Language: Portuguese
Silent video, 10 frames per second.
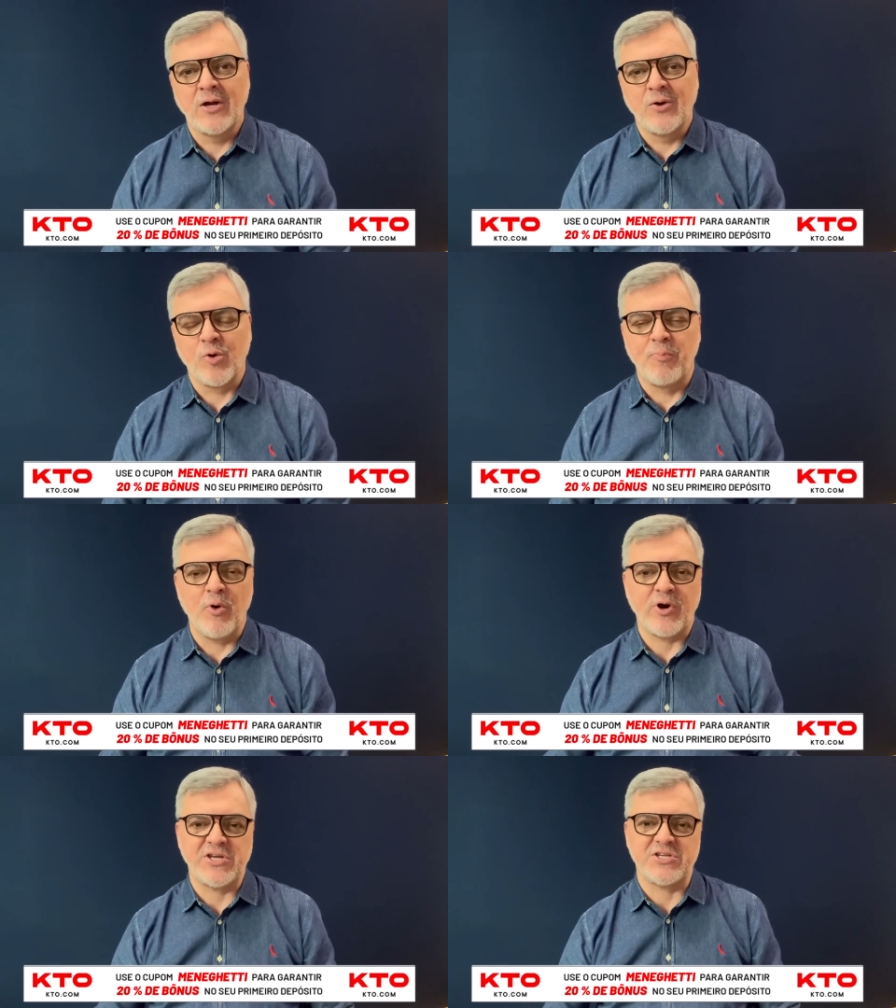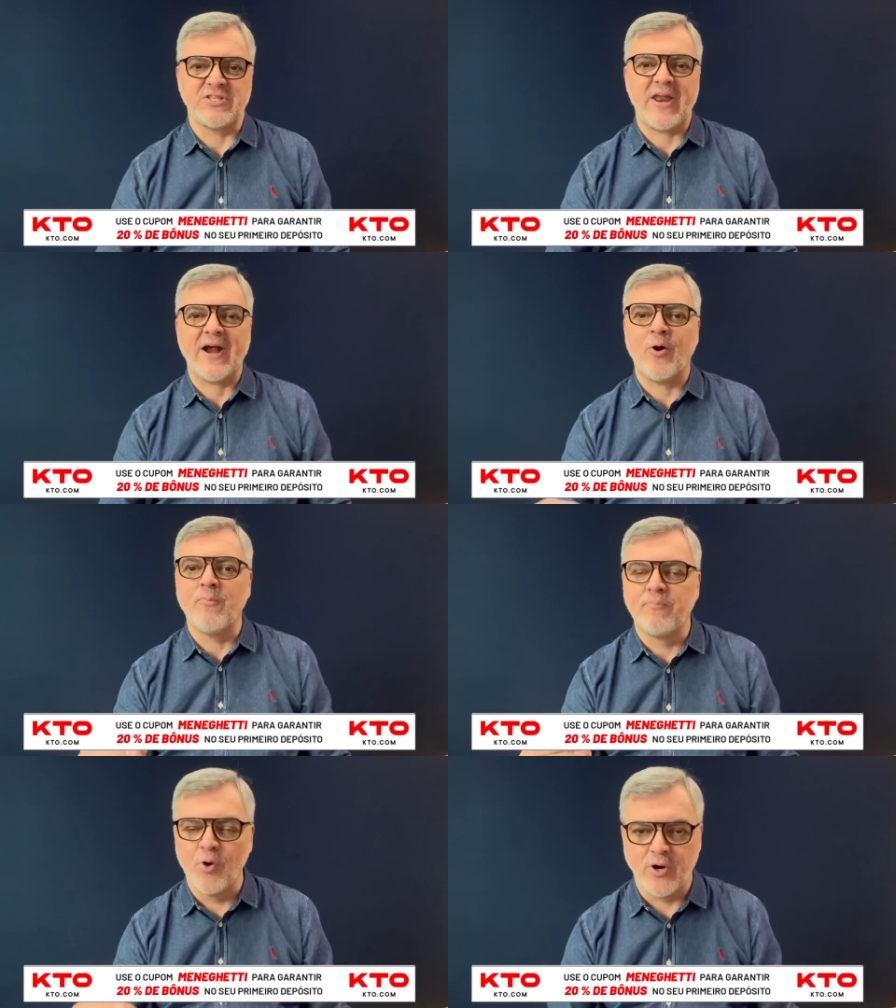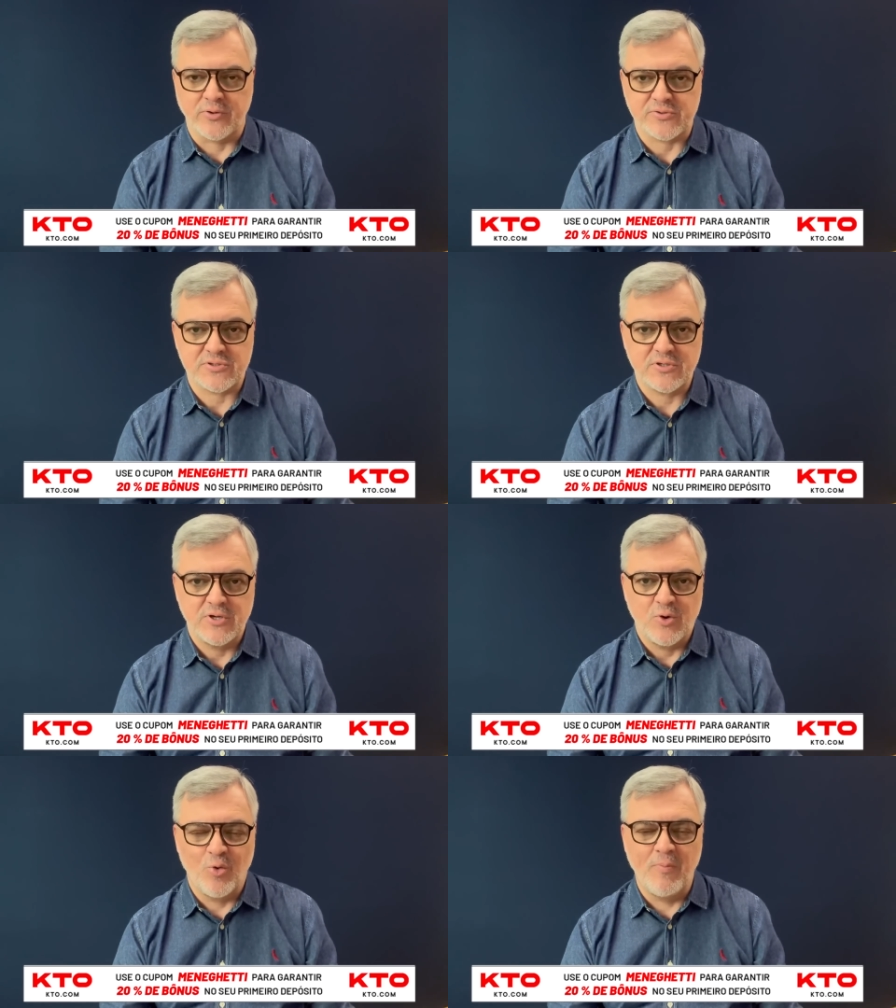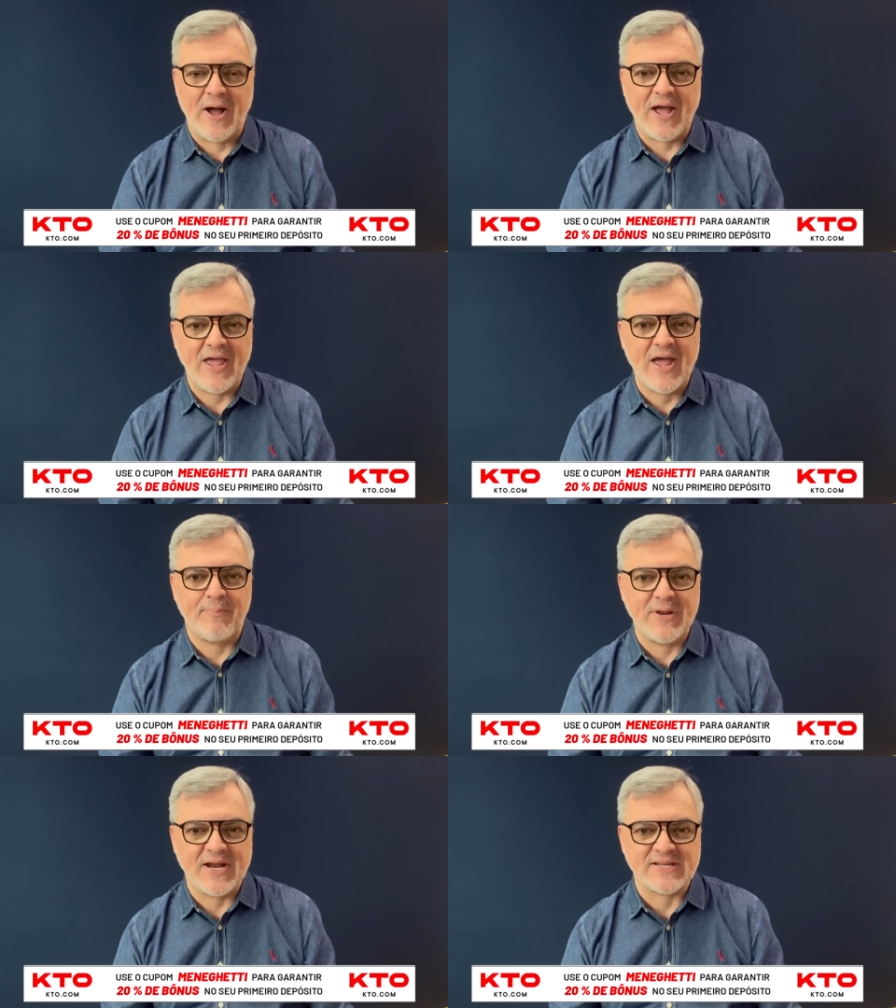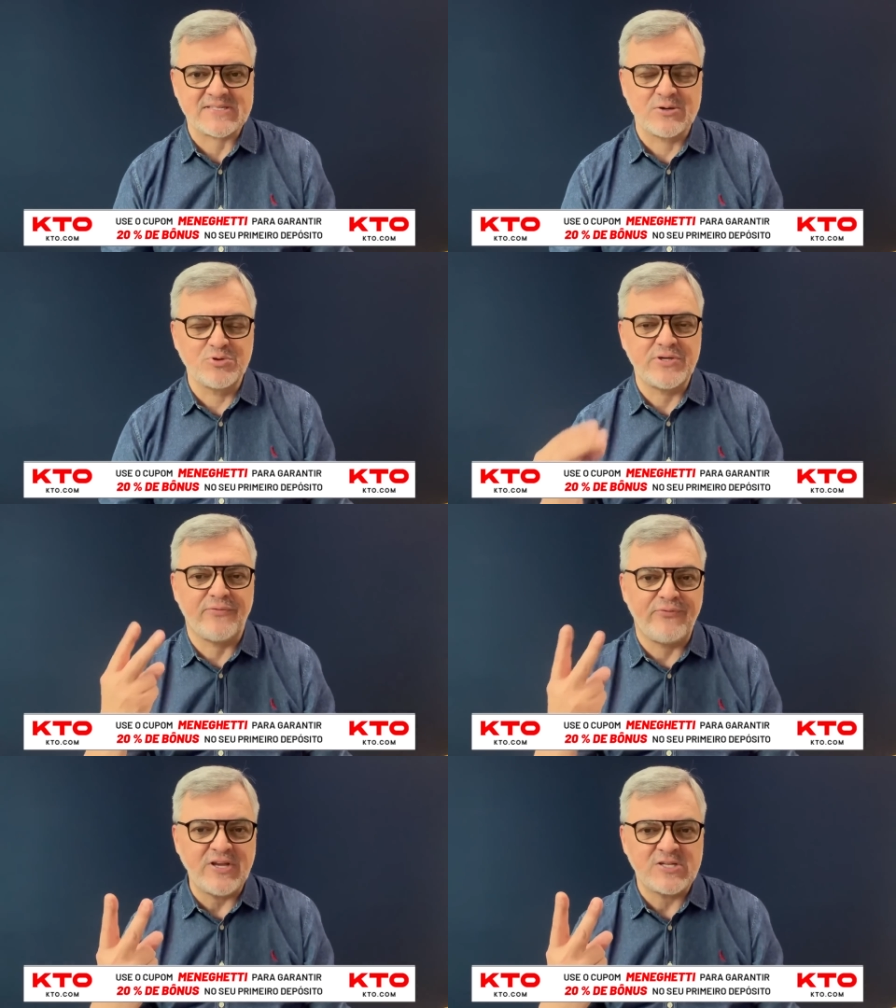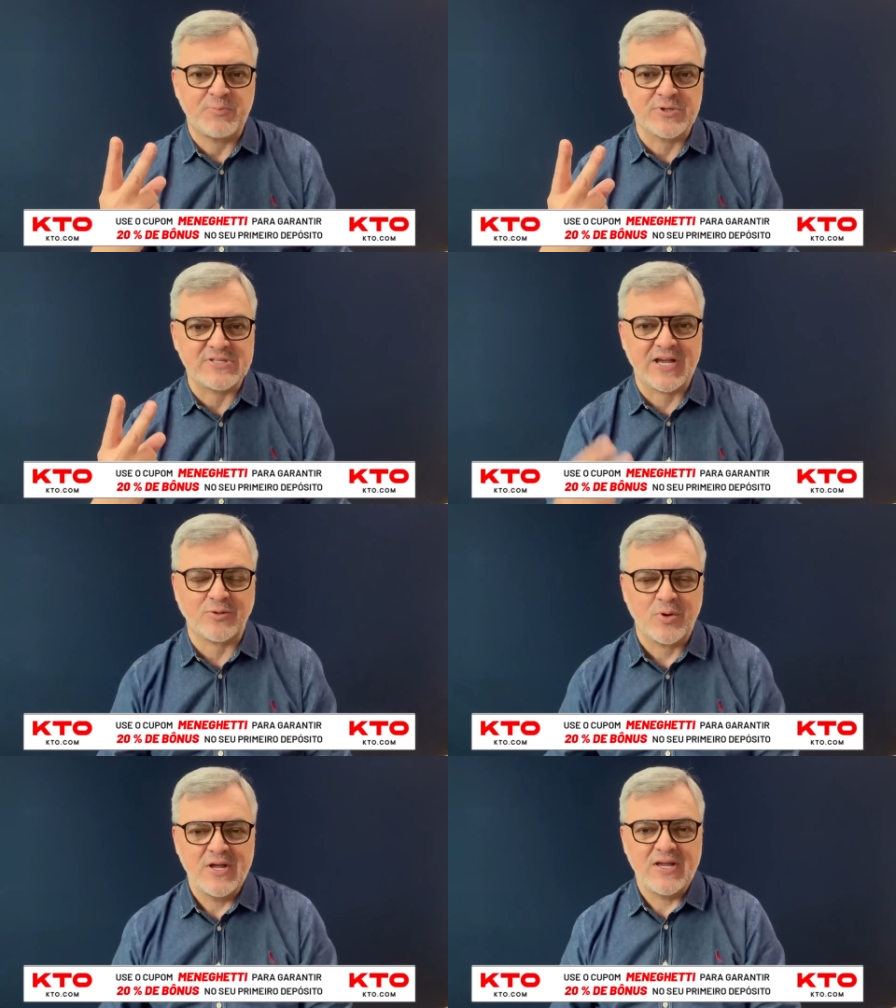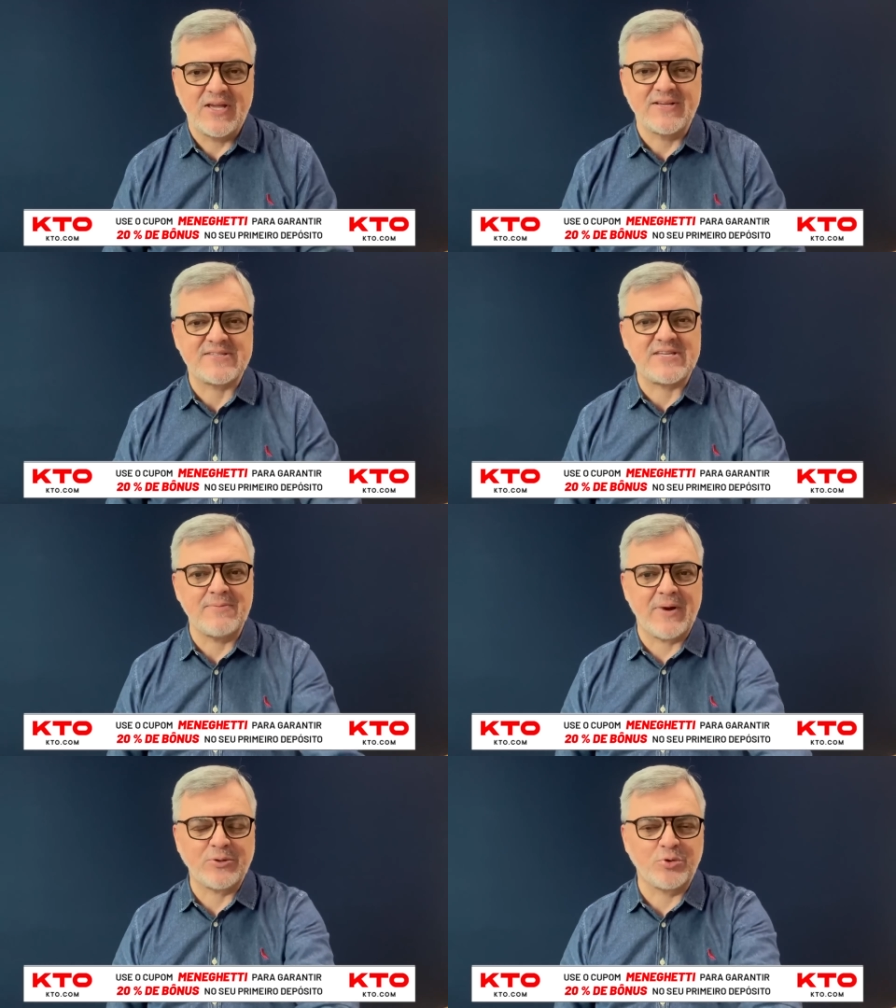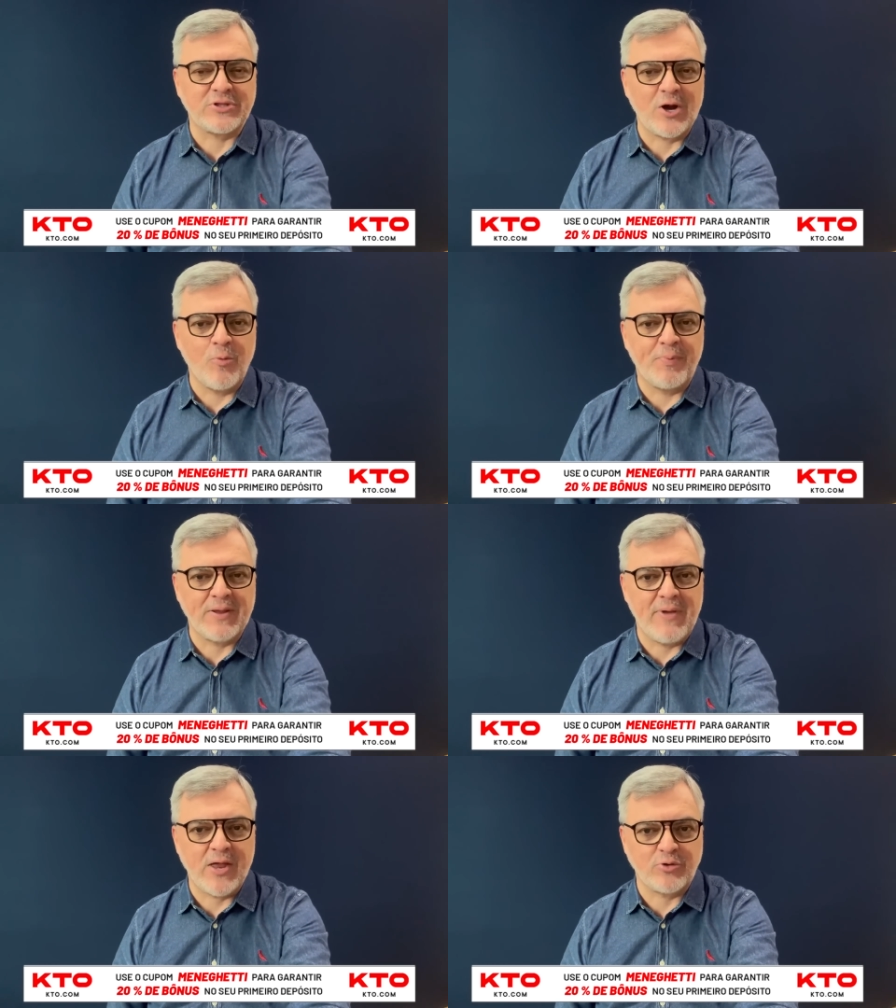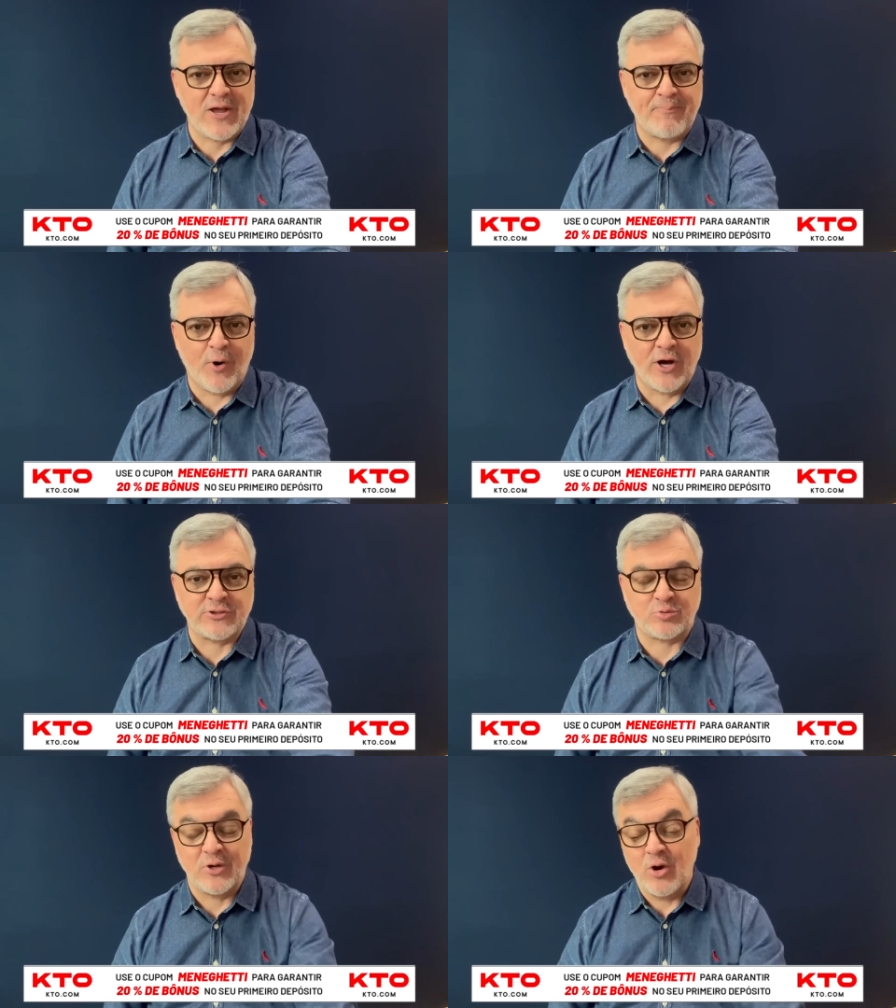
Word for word: cupom que te entrega um bônus uma reaplicação de 20% em cima do teu primeiro depósito.